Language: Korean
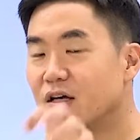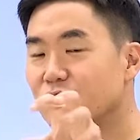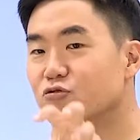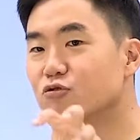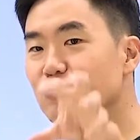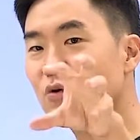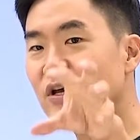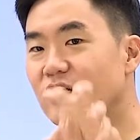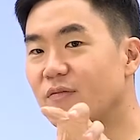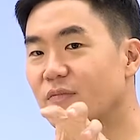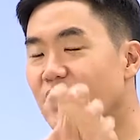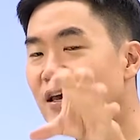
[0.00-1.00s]
구조의
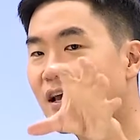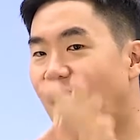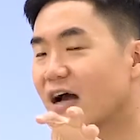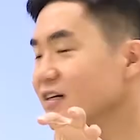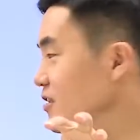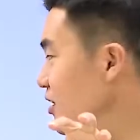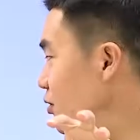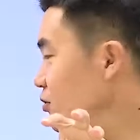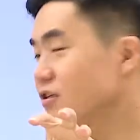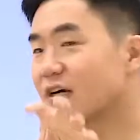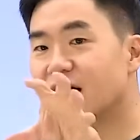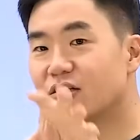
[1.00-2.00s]
힘,
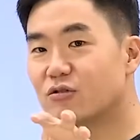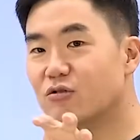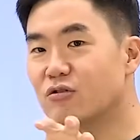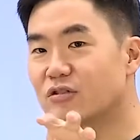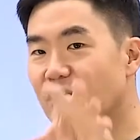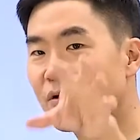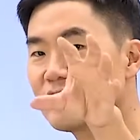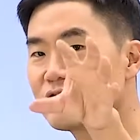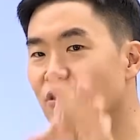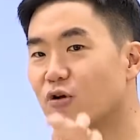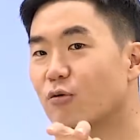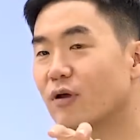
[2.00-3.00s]
강제력을 가지고 사회를
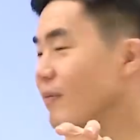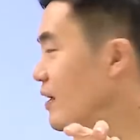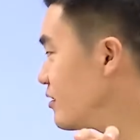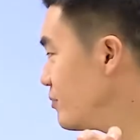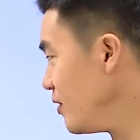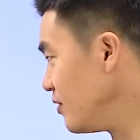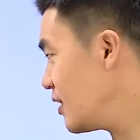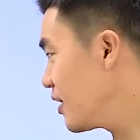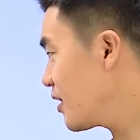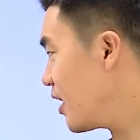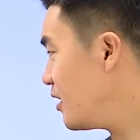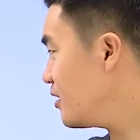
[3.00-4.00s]
정의롭게 만들면
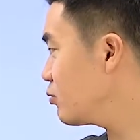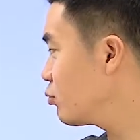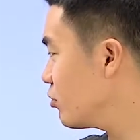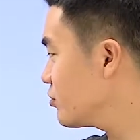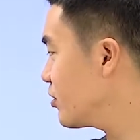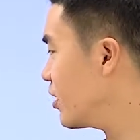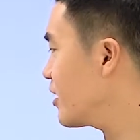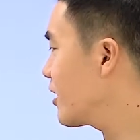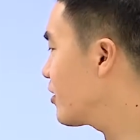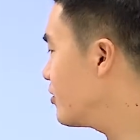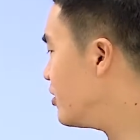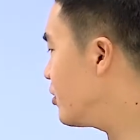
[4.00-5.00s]
개인의 도덕성에
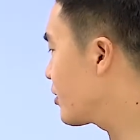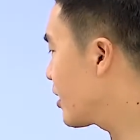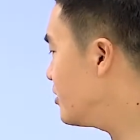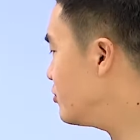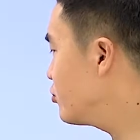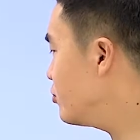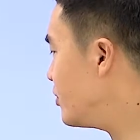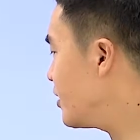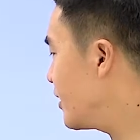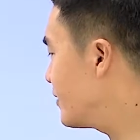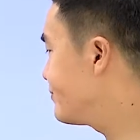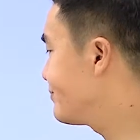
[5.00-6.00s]
당연히 영향을 줍니다.